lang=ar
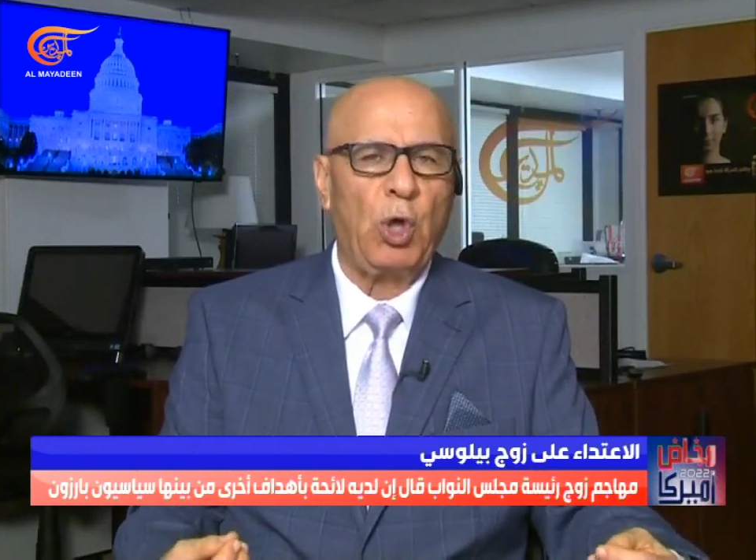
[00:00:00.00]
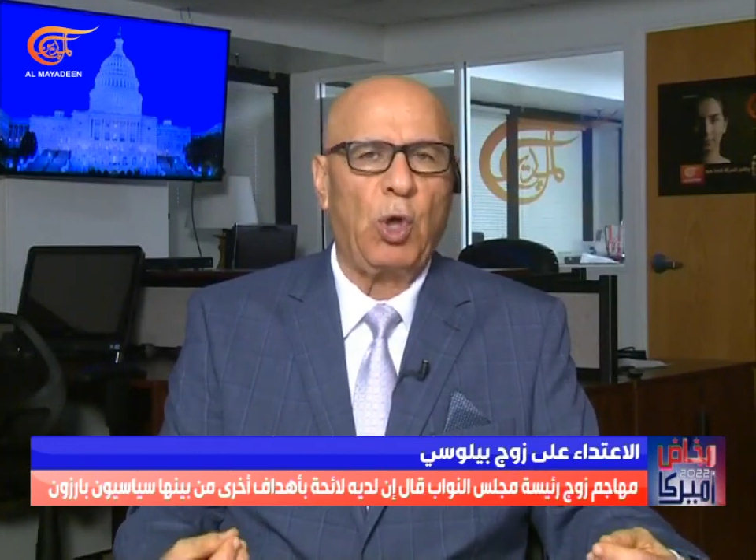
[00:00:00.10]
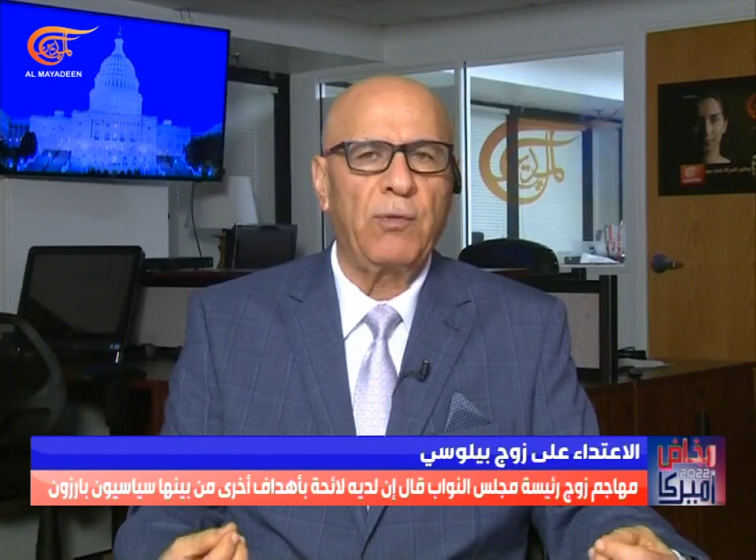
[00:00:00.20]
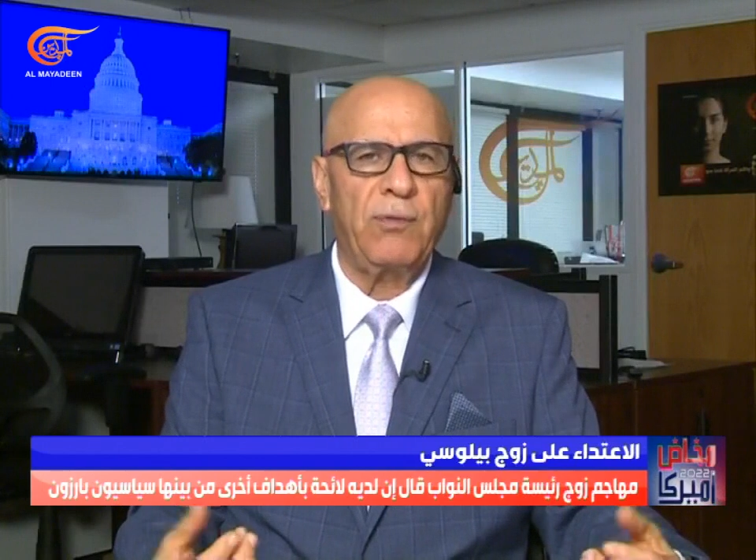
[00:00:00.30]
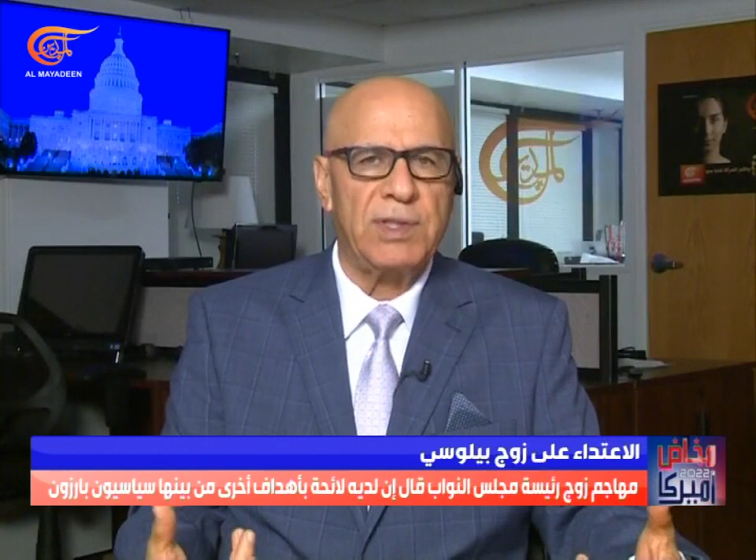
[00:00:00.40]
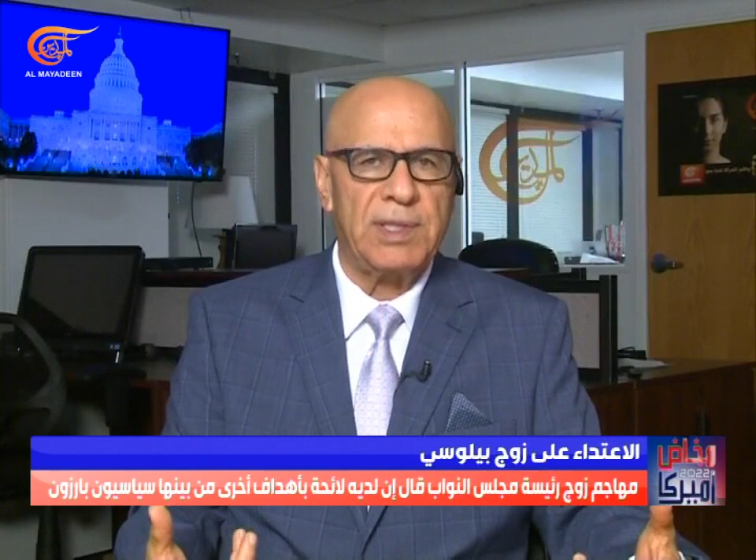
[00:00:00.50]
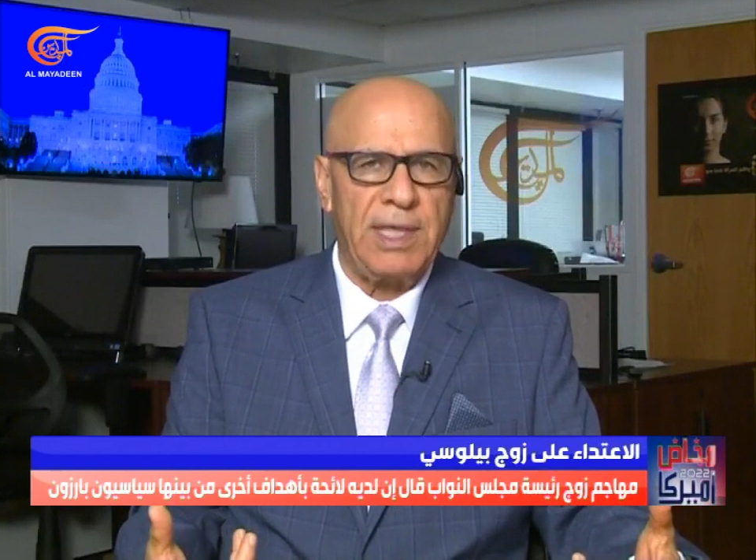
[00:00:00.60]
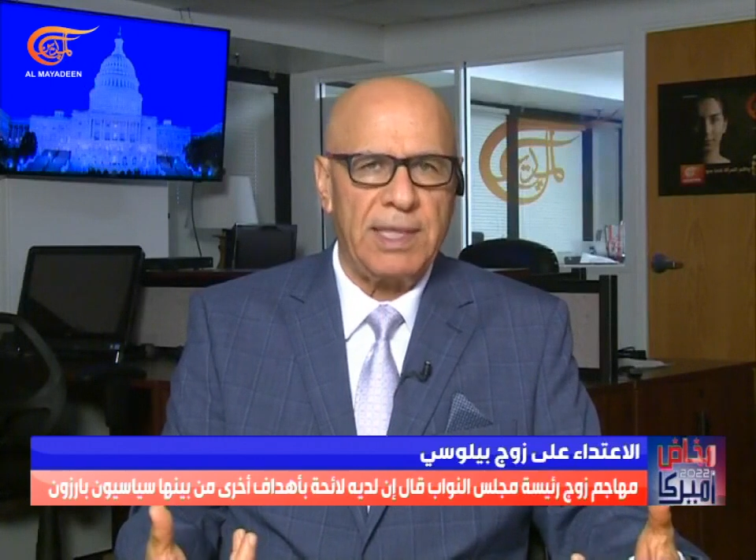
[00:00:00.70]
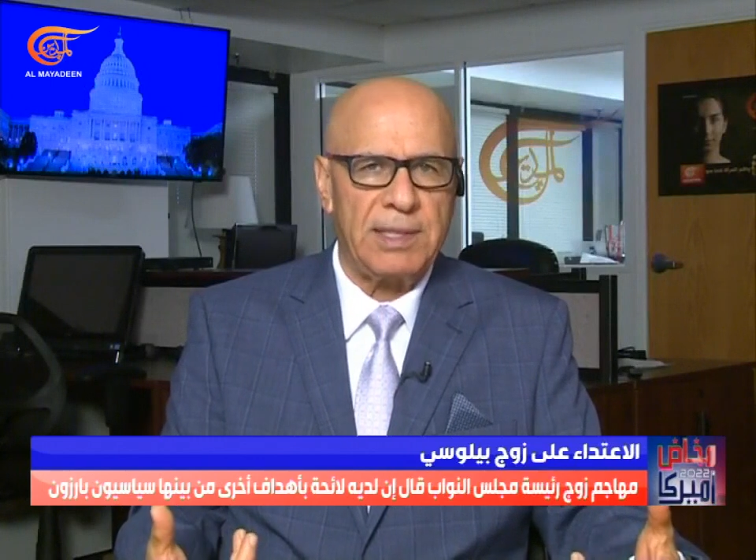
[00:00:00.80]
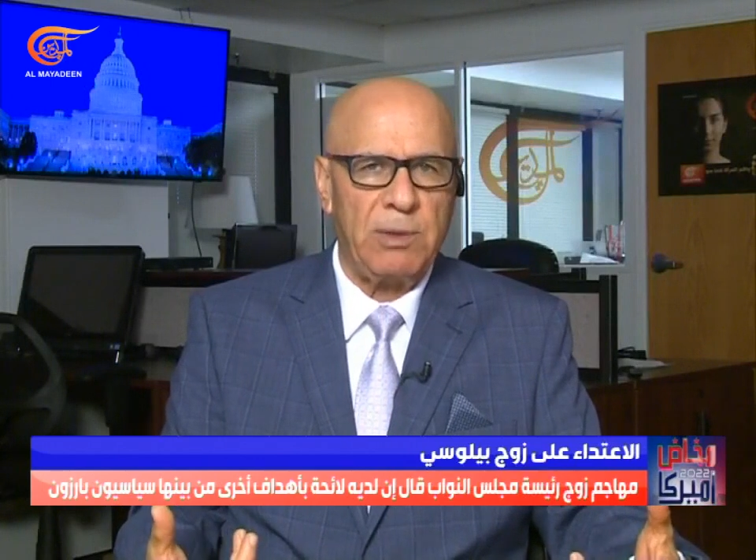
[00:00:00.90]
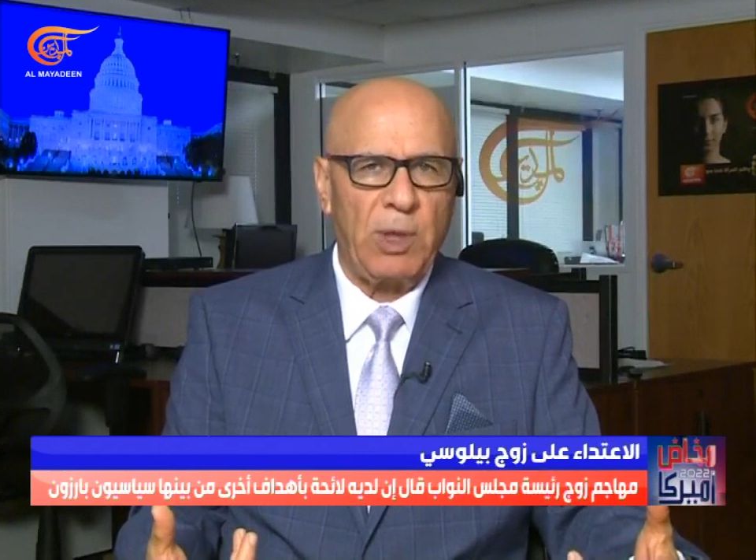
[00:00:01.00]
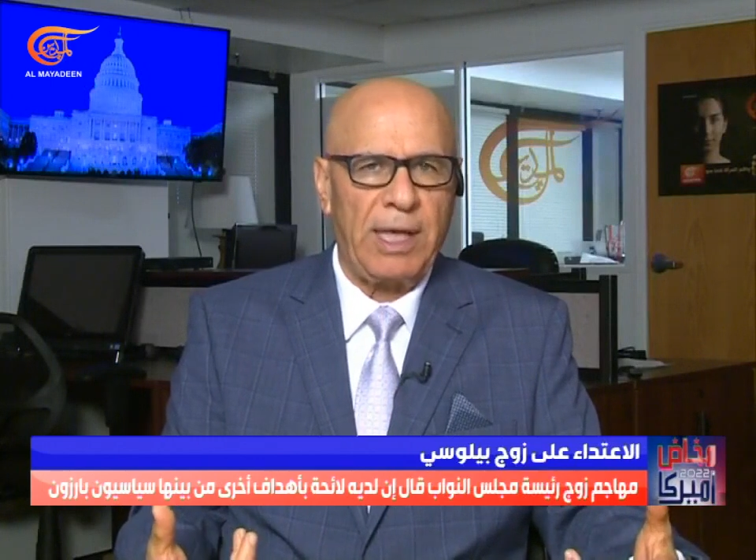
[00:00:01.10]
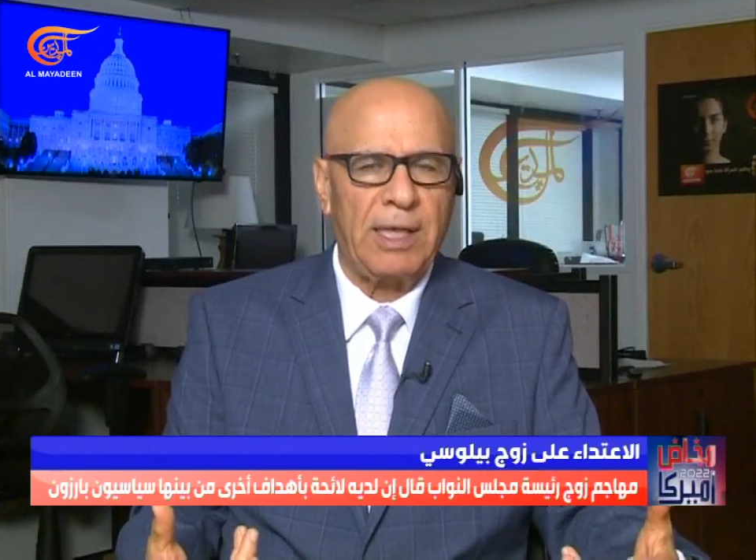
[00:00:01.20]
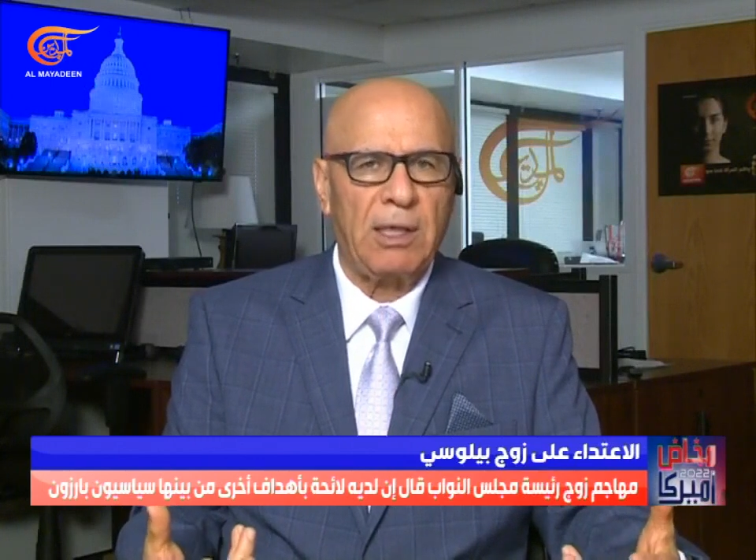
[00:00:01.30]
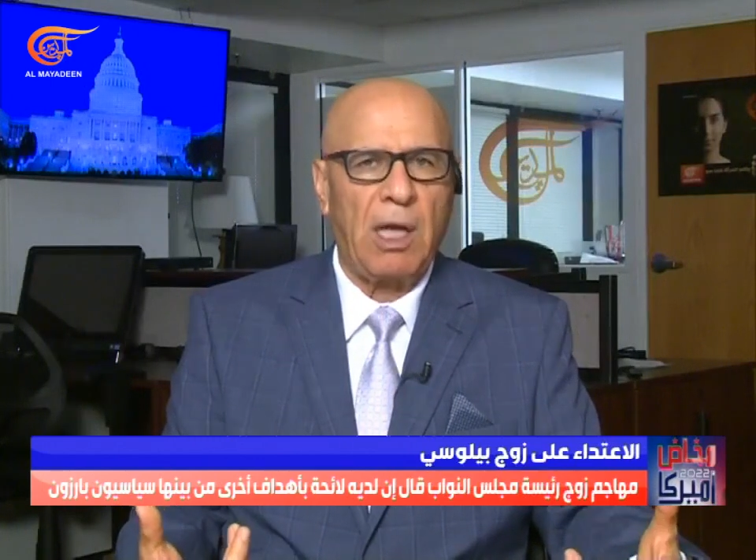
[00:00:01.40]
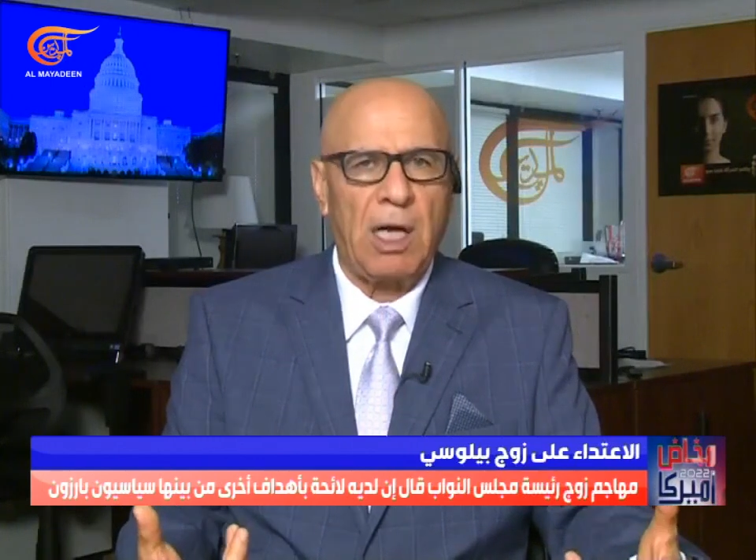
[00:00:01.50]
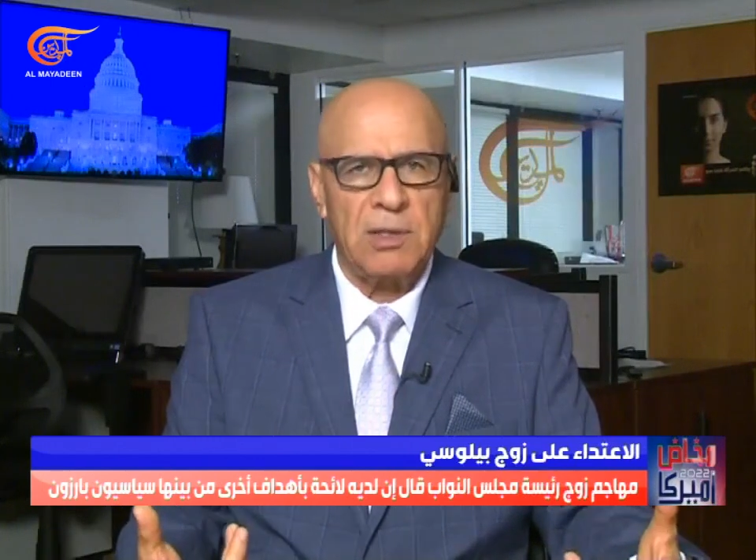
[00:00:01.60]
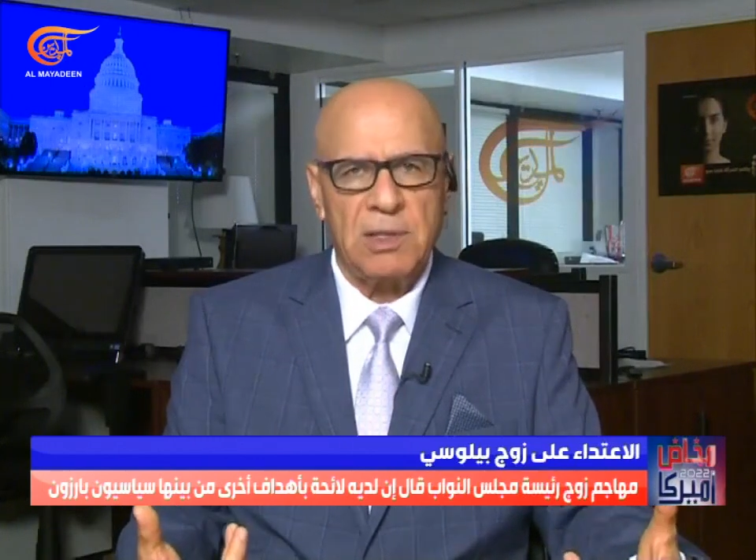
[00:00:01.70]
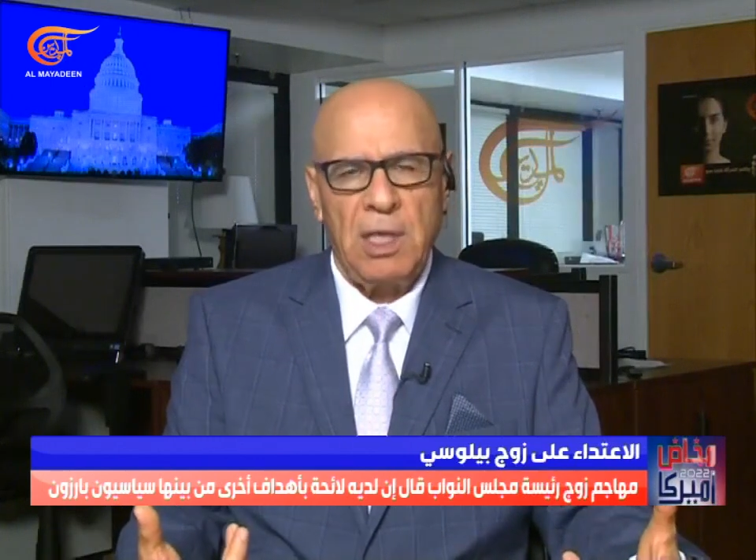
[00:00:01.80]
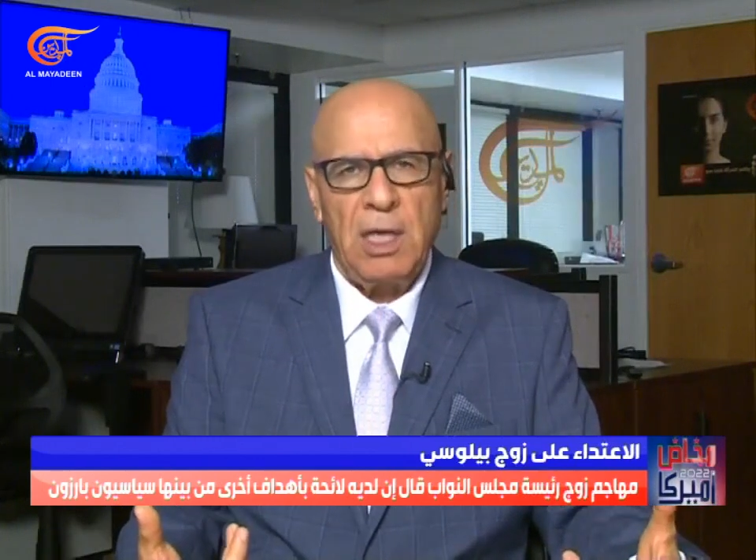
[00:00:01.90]
العنف السياسي ولكن
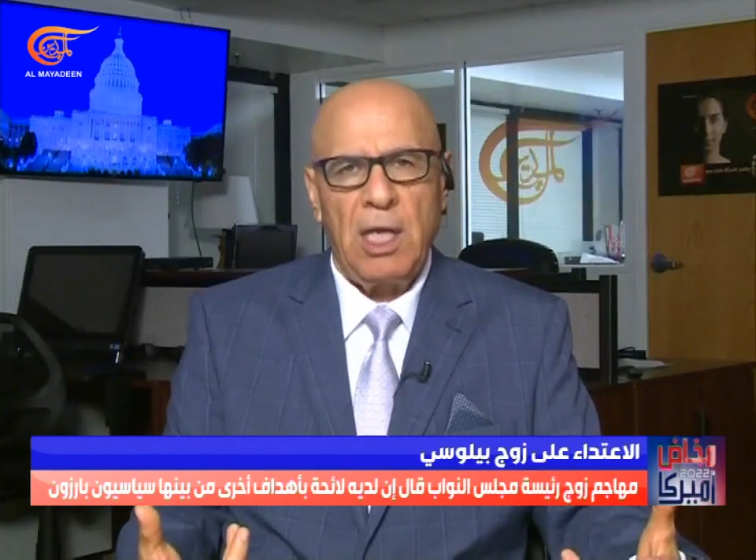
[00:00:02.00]
لاحظ